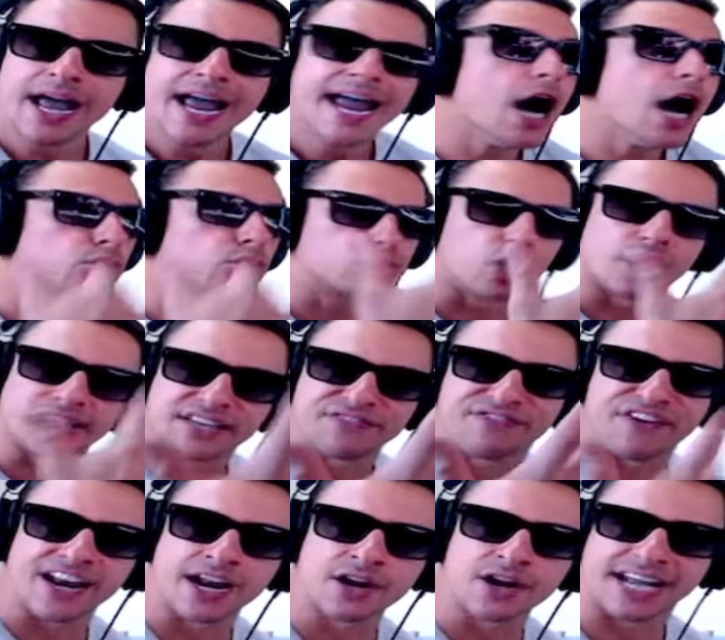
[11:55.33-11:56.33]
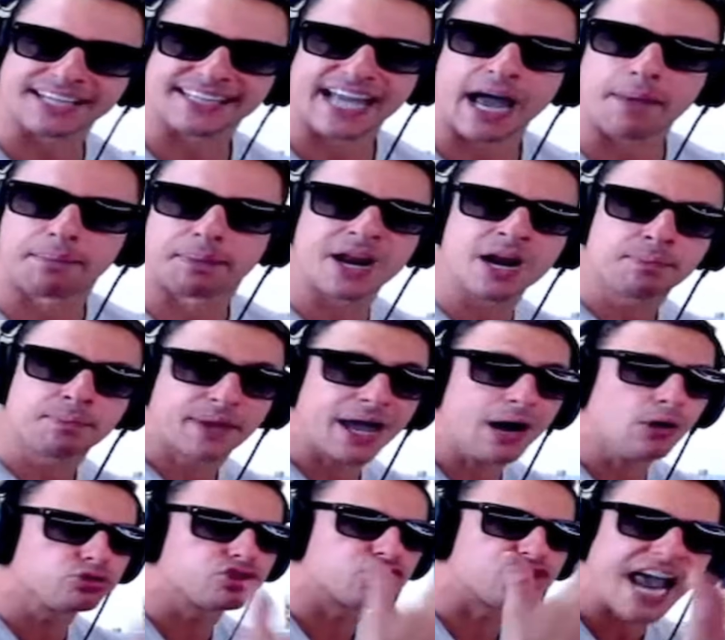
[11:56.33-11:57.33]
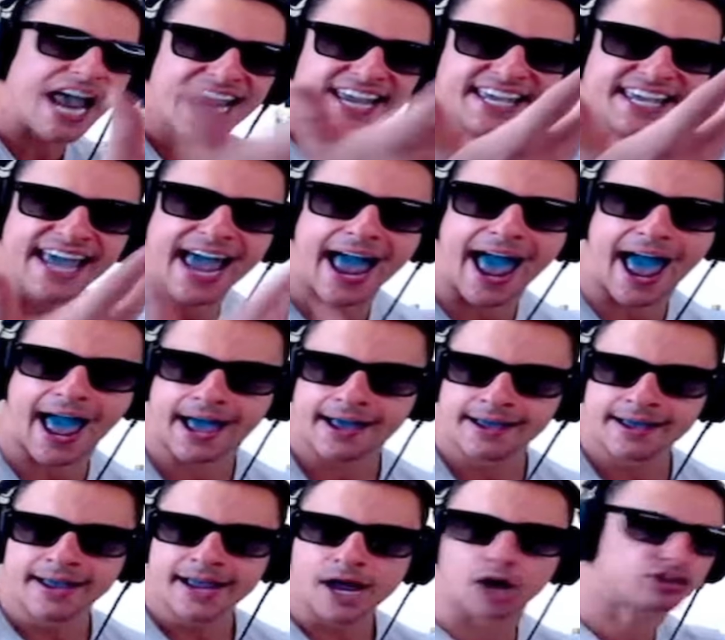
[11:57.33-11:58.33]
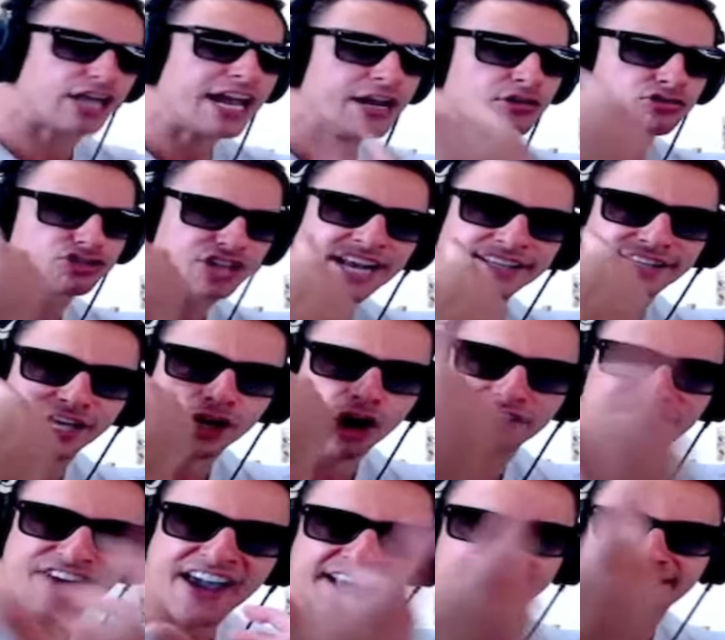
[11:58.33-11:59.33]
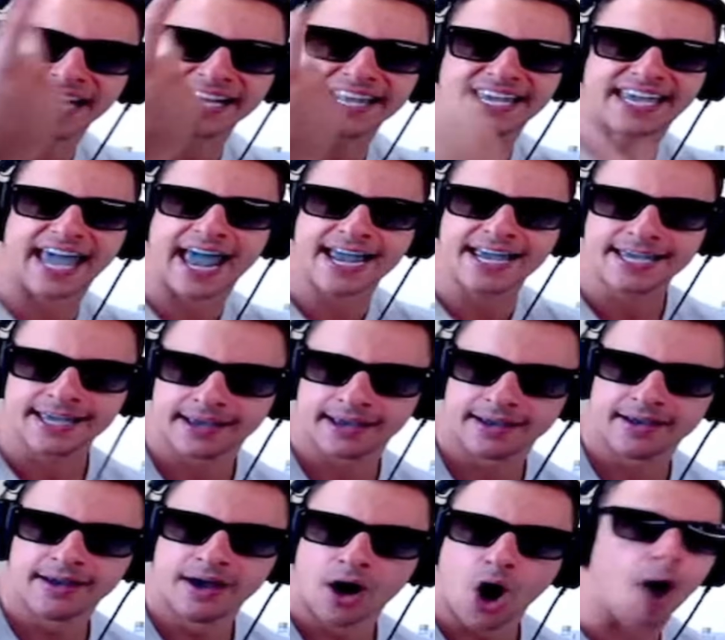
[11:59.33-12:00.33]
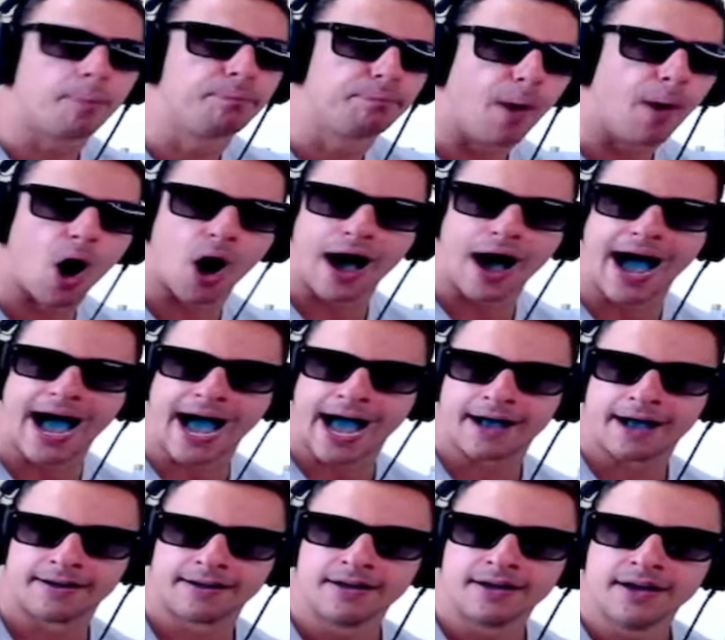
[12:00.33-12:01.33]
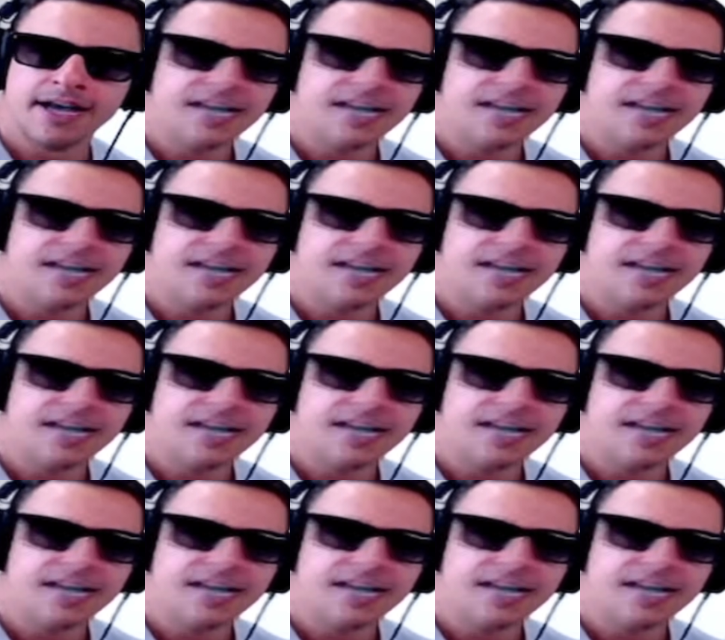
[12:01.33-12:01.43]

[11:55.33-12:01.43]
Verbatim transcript: Eu tô te falando que até é plano porque eu sei que é. Eu tenho 190 de QI. Ô, oh, porra!